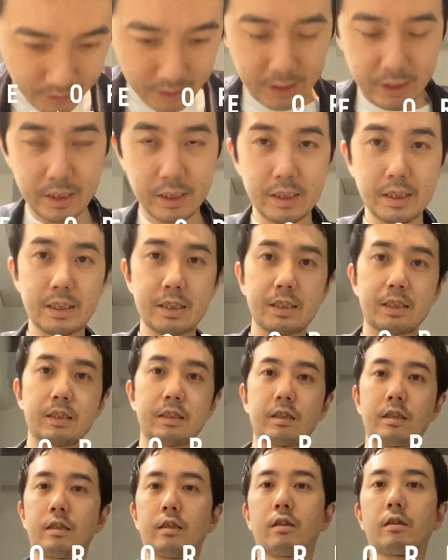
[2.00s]

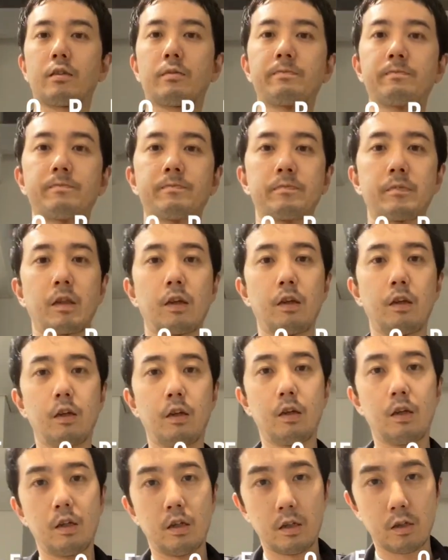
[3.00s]
す。
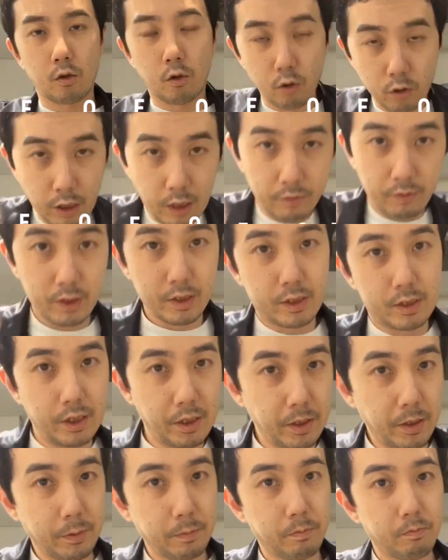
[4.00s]
今回はです
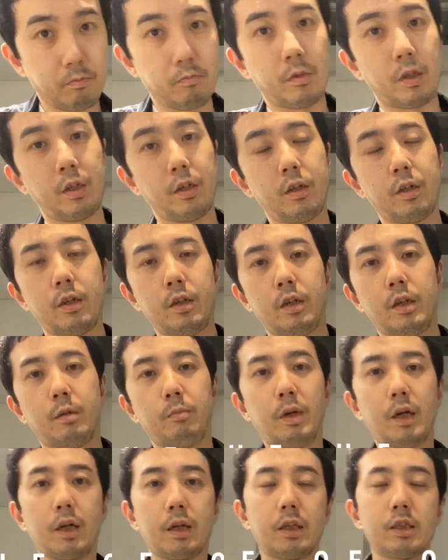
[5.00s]
ね、えー、
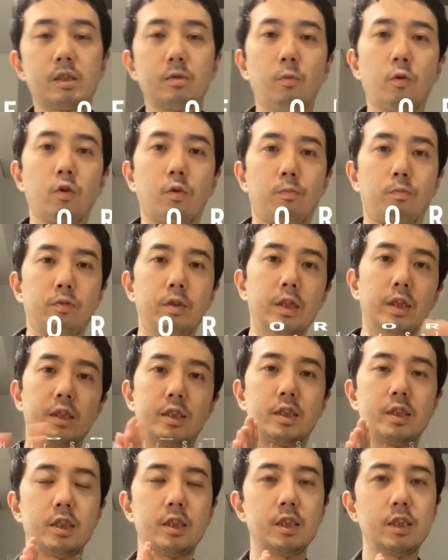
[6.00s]
まあ、いつもの
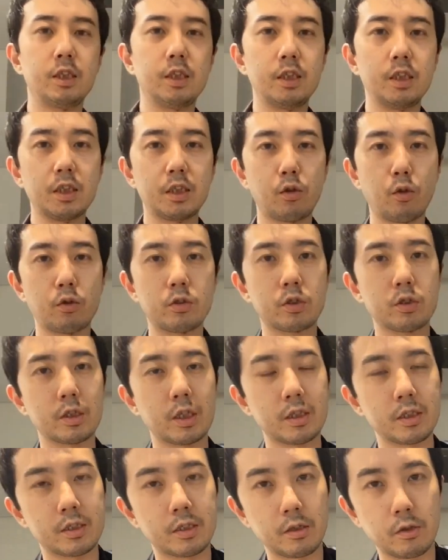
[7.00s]
ブリーチ特集
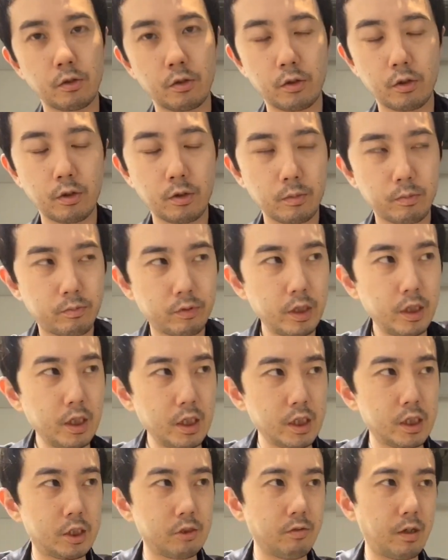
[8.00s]
なんですけど、
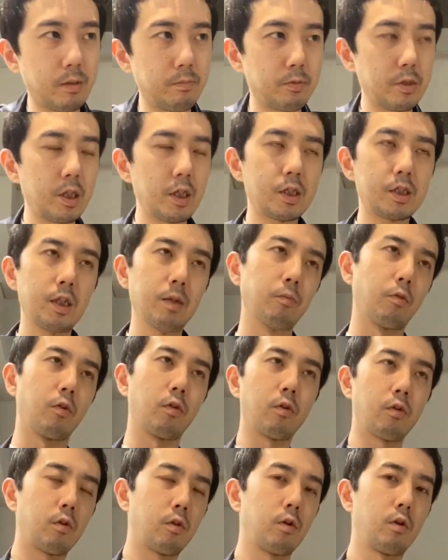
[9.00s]
ブリーチはブリーチで
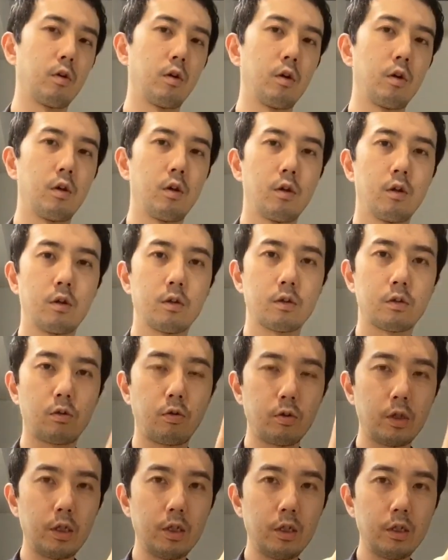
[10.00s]
も、
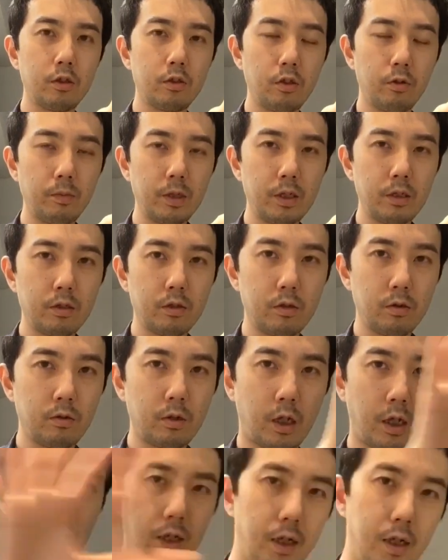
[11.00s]

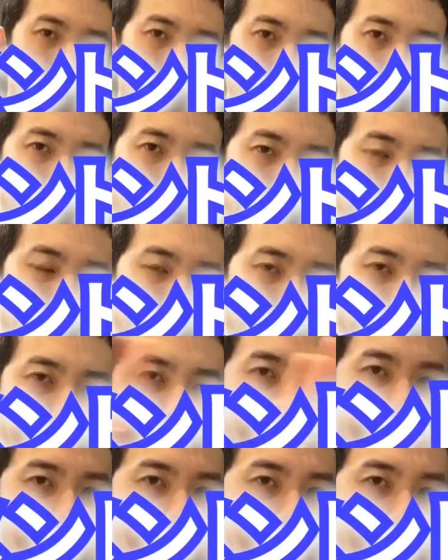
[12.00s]
トリートメントカラーで
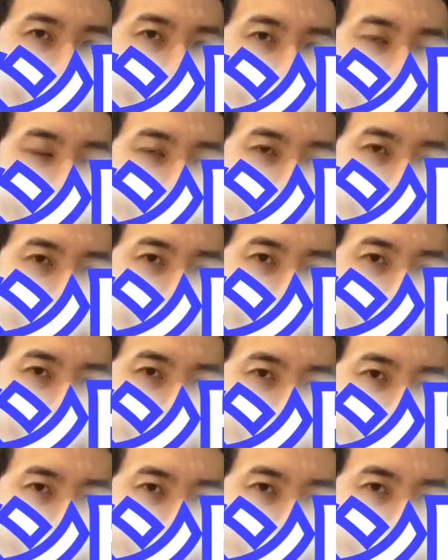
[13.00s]

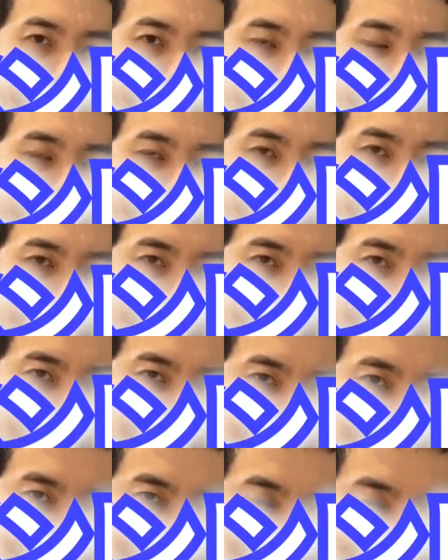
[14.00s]
ホワイト
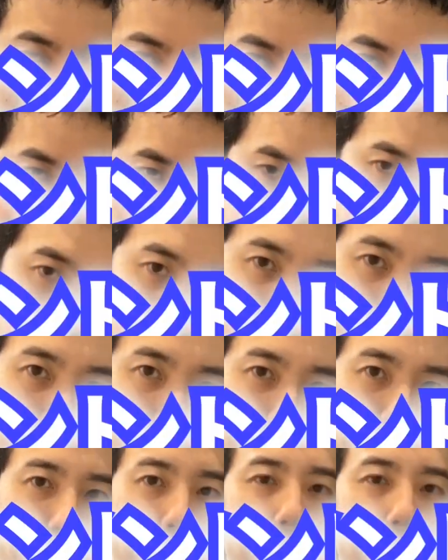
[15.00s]
ブリーチしてみた。